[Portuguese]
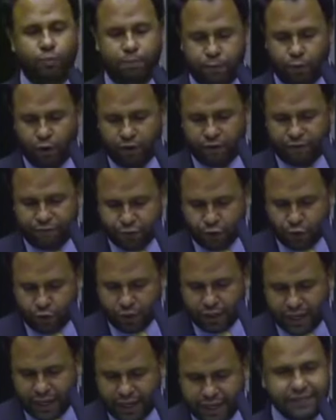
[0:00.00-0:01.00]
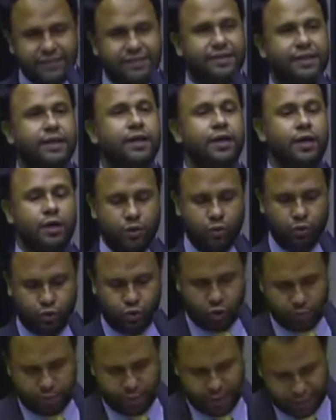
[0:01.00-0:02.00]
por violência
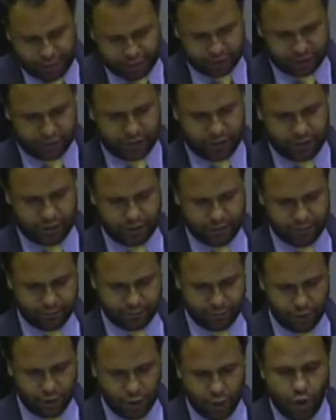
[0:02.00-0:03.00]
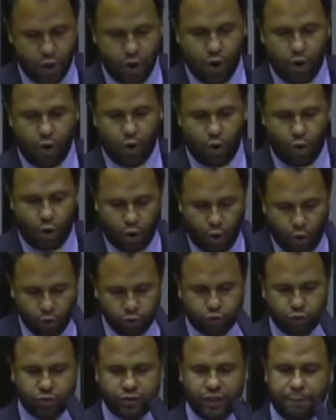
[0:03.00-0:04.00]
doméstica.
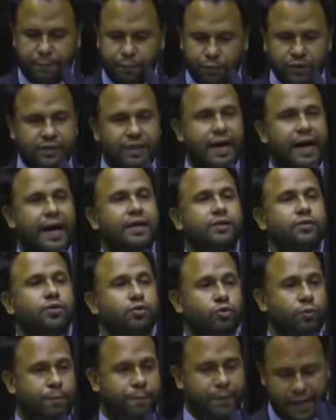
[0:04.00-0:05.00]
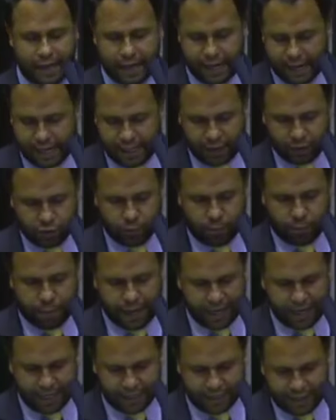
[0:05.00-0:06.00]
Outro deputado do PL do
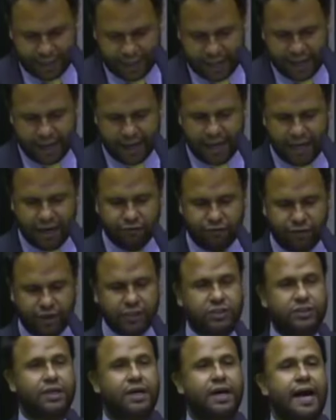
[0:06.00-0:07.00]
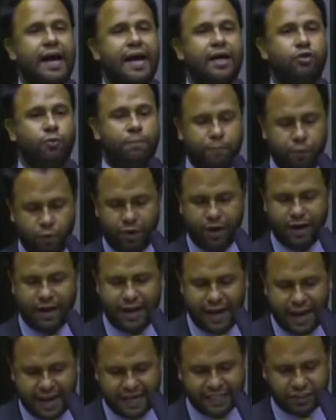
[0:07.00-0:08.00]
Paraná é investigado por
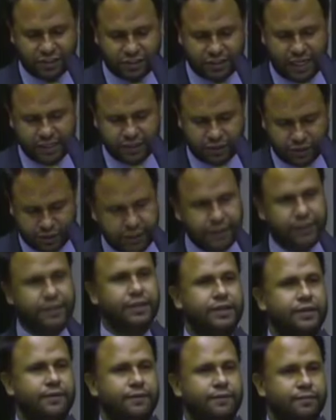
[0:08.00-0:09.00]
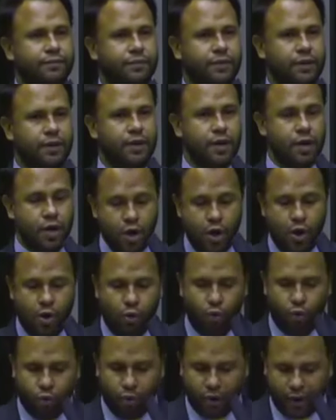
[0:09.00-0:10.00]
rachadinha. O